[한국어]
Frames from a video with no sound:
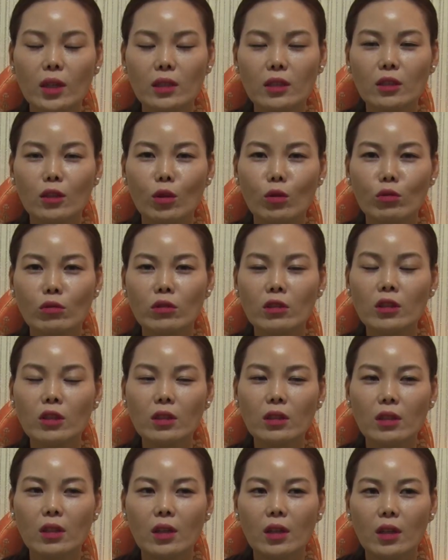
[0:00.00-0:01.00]
같은
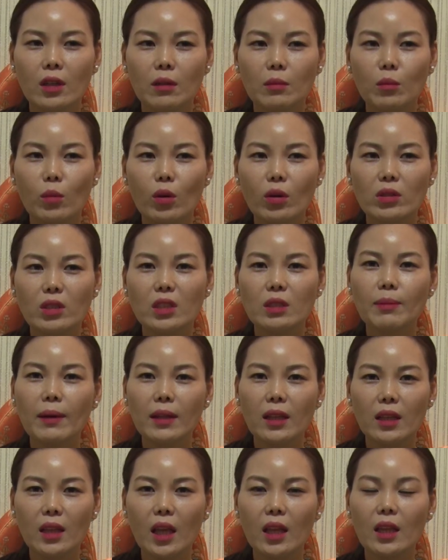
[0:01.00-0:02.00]
경우는 뭐
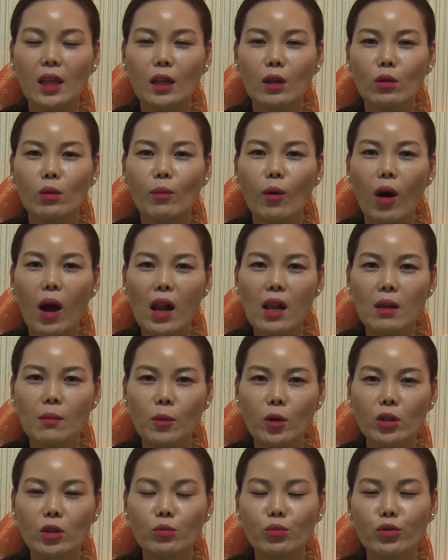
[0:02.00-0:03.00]
집안의 대대로 뭐
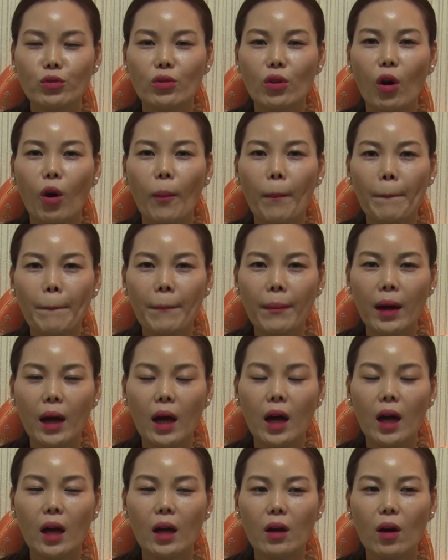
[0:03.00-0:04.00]
할머니부터
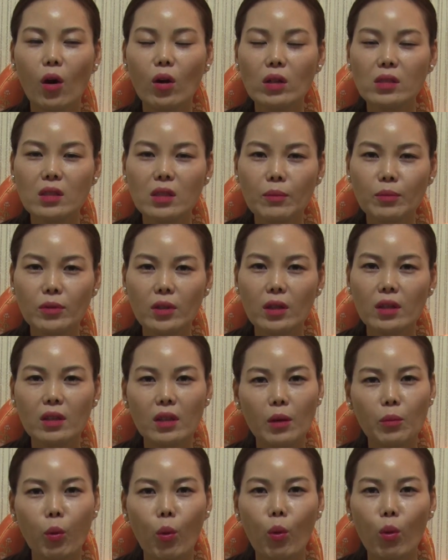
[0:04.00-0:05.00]
엄마 그러니까 어렸을 때부터
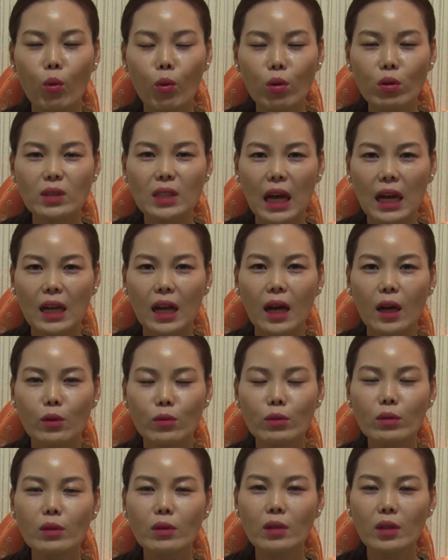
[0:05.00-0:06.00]
그렇게 보고
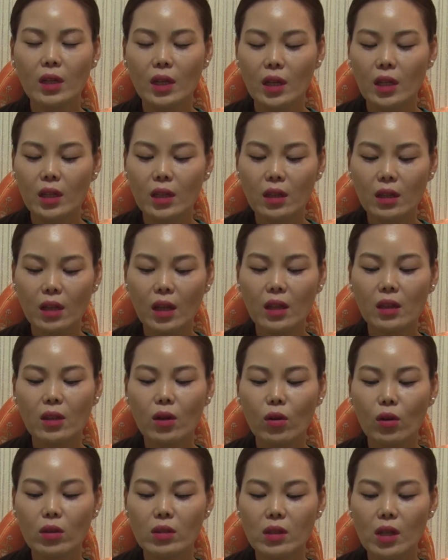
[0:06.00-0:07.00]
자라고 이렇게
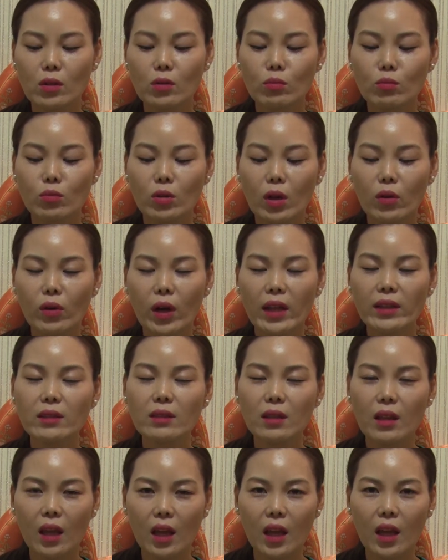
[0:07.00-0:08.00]
했던 거를 새순무라고
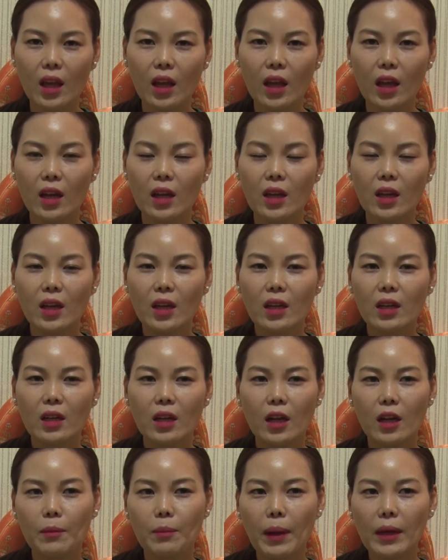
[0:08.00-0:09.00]
하는데
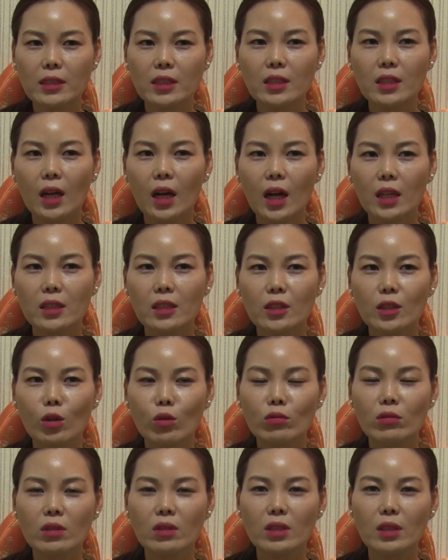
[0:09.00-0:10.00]
그러니까 박신양 같은
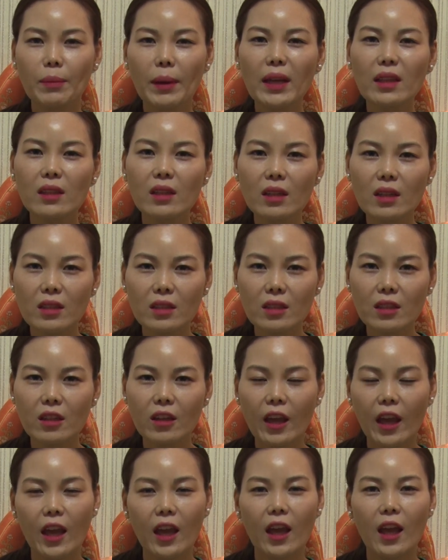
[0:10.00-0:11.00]
경우는 이제 팩트를
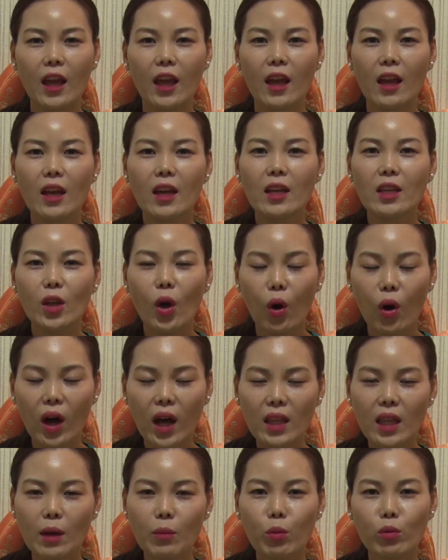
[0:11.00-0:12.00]
그렇게
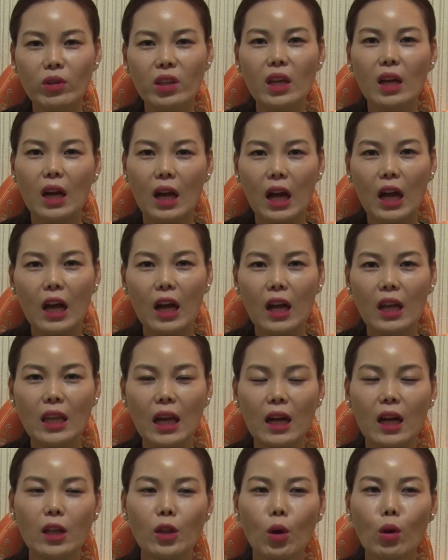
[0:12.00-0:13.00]
영화다 보니까
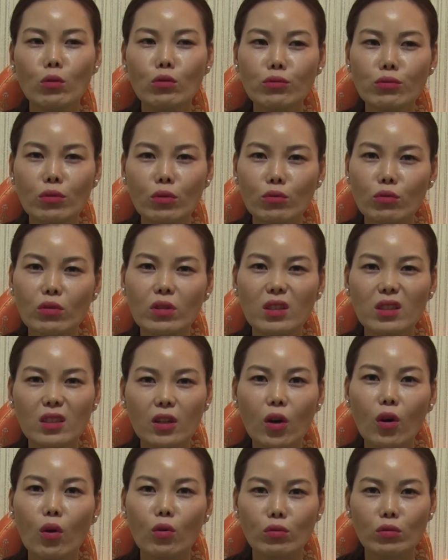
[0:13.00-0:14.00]
약간 허구성도
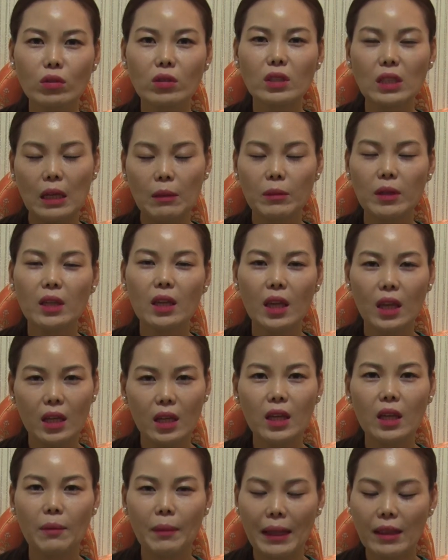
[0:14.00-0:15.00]
있는 거고 재밌게
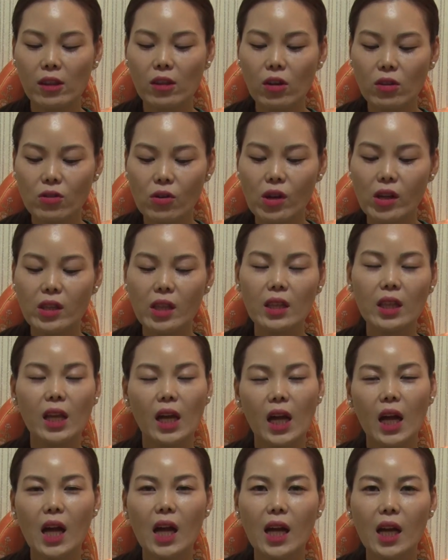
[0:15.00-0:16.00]
이렇게 만들어져야
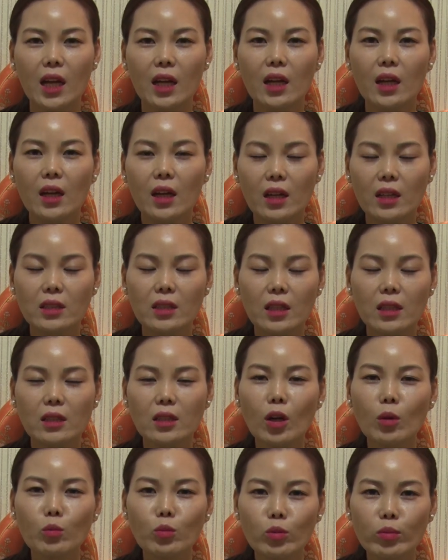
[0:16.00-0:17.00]
되니까 이제
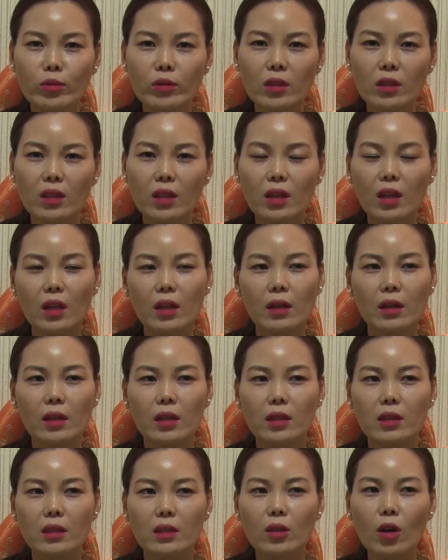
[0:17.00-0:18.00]
그런 부분을 이렇게
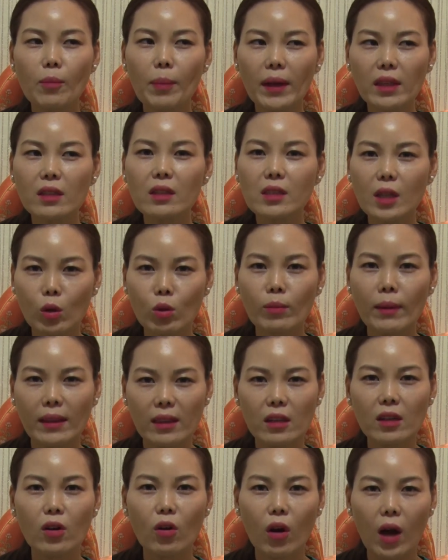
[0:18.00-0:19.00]
그걸 팩트를 잡고
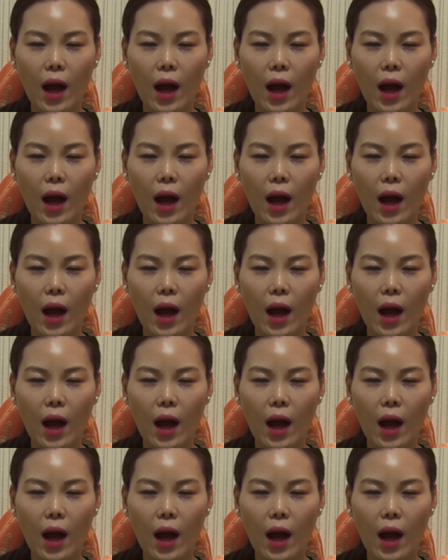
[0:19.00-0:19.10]
만든 것